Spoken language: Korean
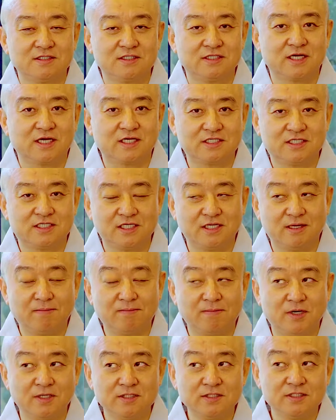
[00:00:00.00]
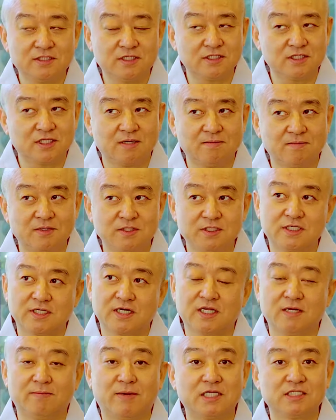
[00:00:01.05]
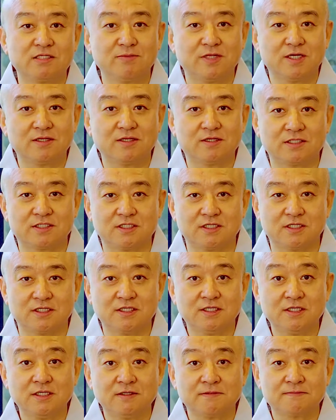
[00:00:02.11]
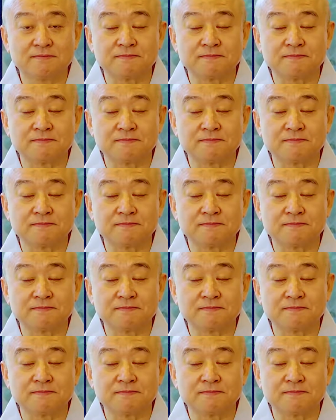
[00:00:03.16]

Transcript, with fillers: 제가 지지난번 시간에 말씀드렸듯이